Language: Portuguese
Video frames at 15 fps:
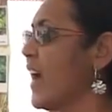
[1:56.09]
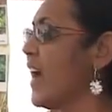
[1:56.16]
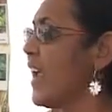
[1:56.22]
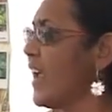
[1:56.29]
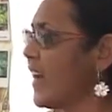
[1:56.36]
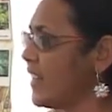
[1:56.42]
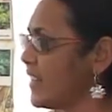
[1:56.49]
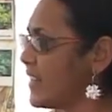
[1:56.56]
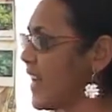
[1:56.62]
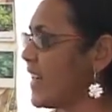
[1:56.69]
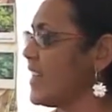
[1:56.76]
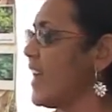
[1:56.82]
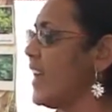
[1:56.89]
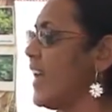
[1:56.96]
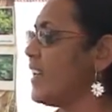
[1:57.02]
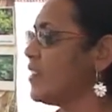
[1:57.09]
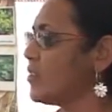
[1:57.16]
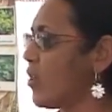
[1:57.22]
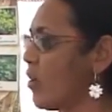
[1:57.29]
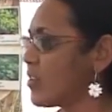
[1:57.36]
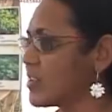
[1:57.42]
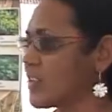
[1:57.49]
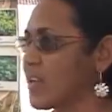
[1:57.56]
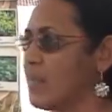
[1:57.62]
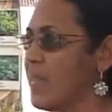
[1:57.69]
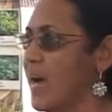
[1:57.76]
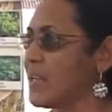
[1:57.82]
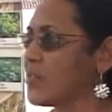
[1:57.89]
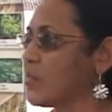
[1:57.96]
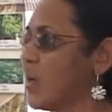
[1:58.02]
Na realidade, ela é tóxica,
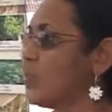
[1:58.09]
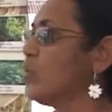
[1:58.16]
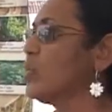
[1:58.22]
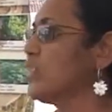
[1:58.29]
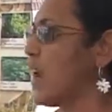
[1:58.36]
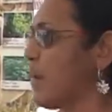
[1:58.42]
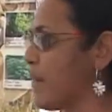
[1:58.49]
mas quando